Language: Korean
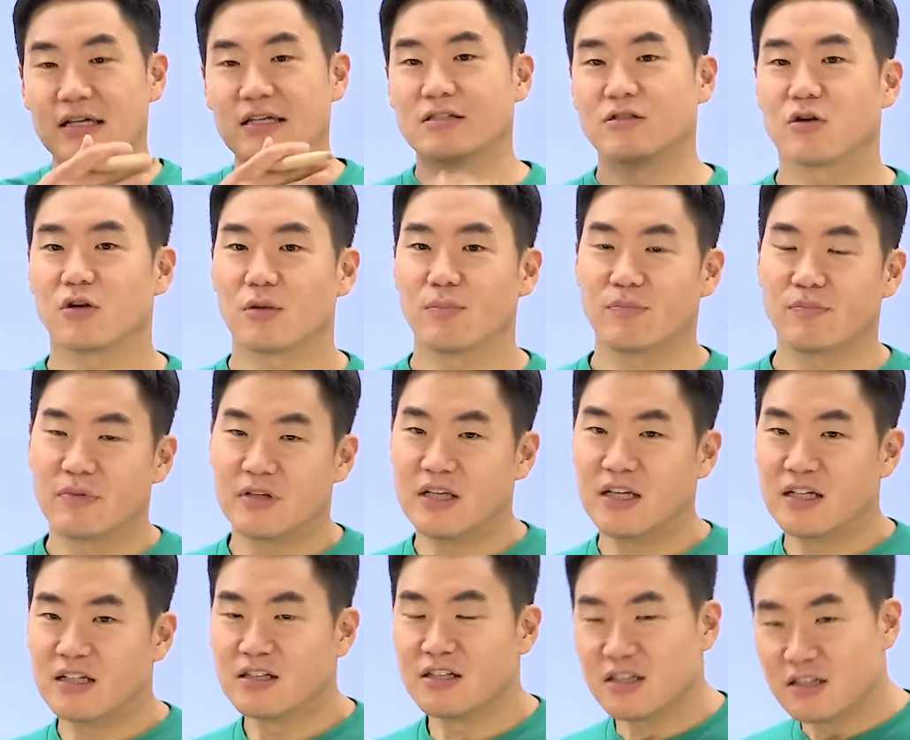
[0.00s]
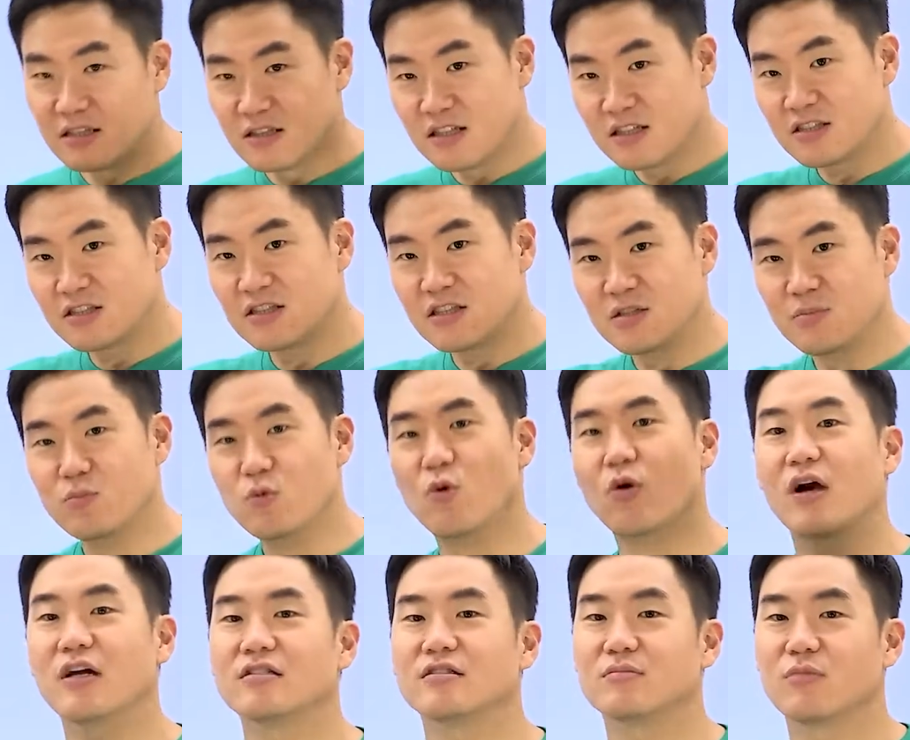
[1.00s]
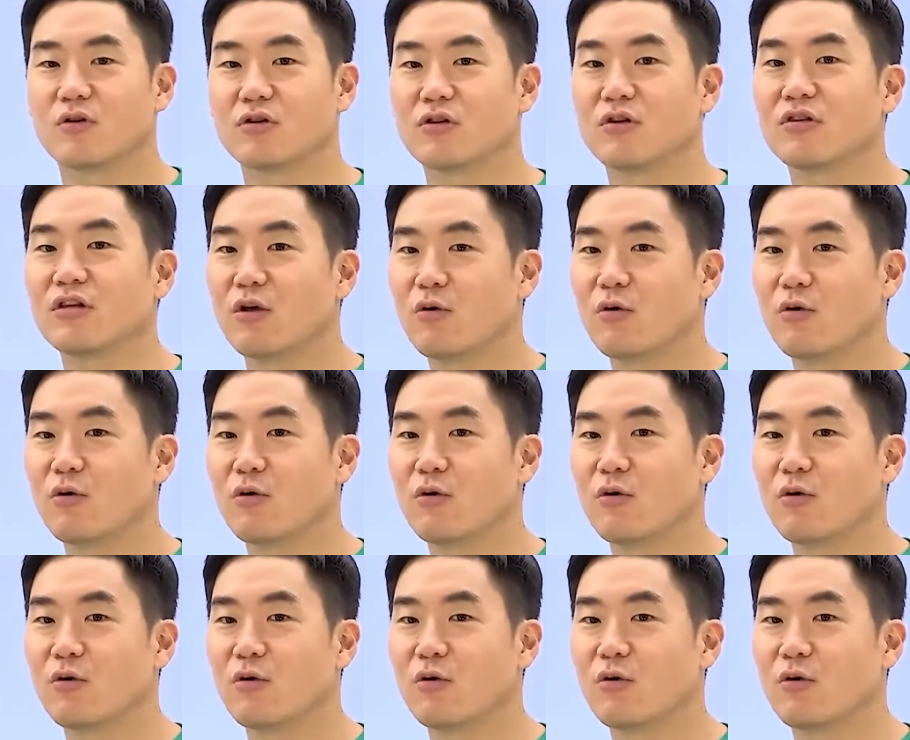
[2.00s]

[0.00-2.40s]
저기 이 그, 그리스 침공하는 뭐 그런